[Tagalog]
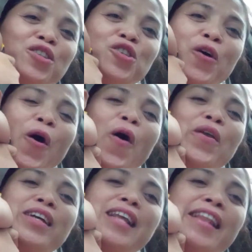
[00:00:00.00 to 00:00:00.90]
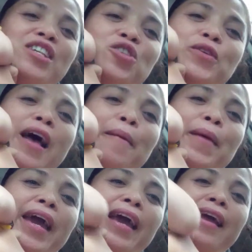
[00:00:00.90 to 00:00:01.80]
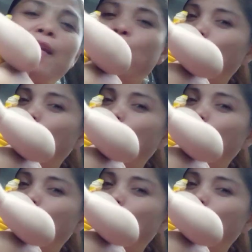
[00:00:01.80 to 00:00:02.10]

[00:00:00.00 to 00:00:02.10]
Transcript: show, ng daddy show namin.